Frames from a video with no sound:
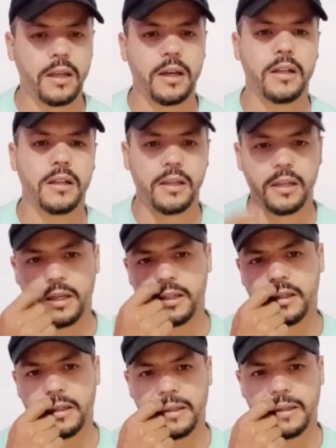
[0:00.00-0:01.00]
هذا
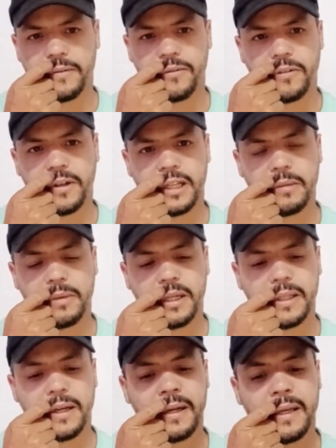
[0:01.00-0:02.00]
الفوغاريم
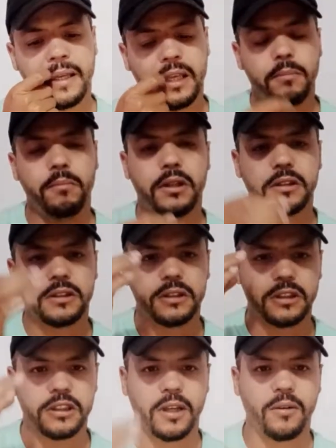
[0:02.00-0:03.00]
هذا باش
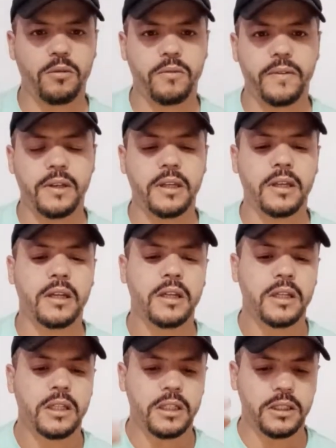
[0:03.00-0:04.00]
نشرحوا فيه
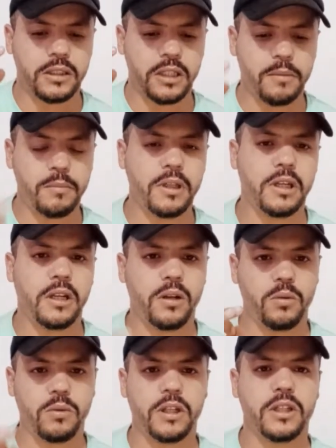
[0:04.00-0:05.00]
جميع
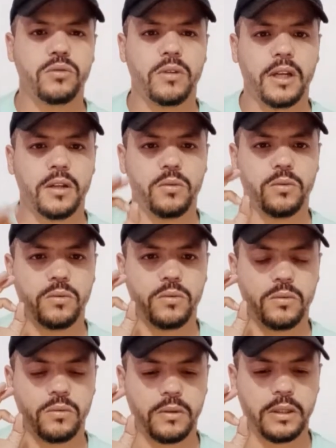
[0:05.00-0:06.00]
الحوايج
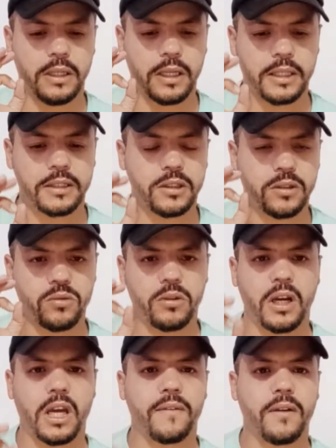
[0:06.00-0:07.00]
واللي خصك تكون
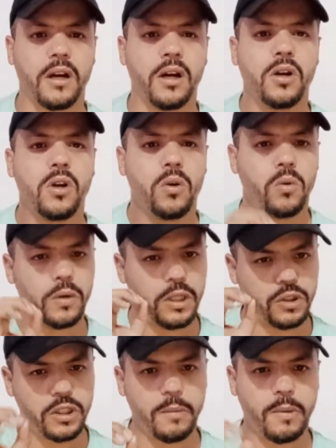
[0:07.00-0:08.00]
عارفها
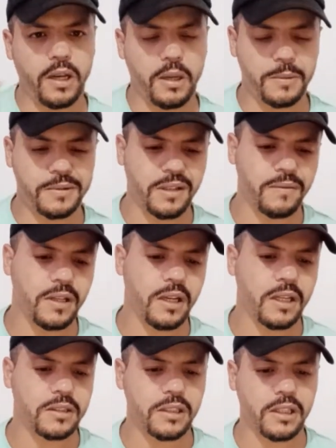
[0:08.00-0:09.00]
واجابه على بزاف ديال
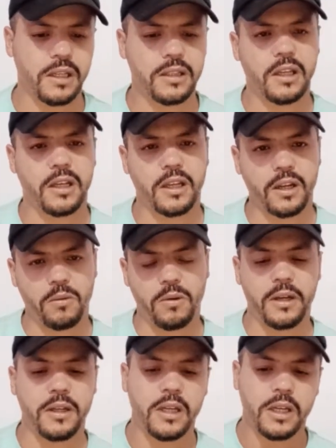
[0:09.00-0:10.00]
الاسئله ديال
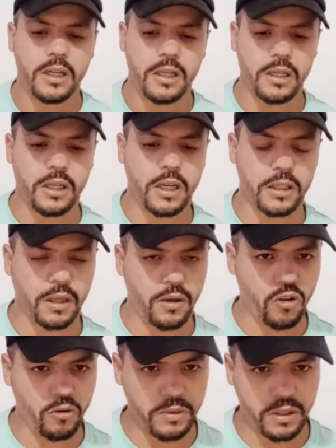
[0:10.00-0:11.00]
الاخوان اللي
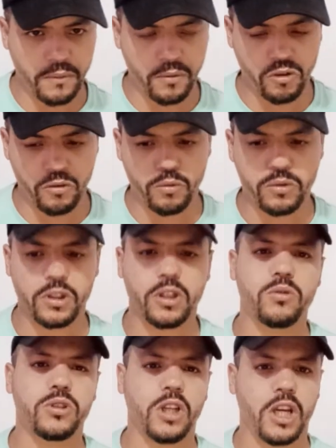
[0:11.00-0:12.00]
كيطرحوهم لينا في
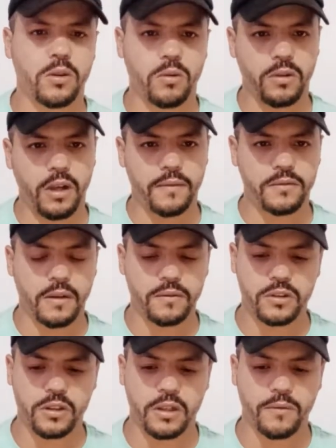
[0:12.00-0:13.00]
الكومونتير وتيعيطوا لنا حتى في
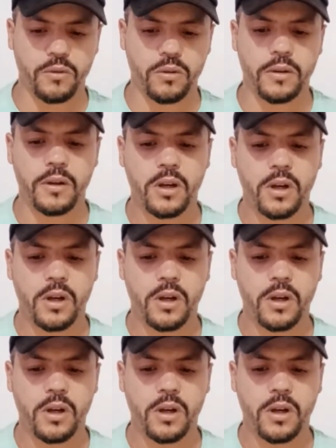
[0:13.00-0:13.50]
التليفون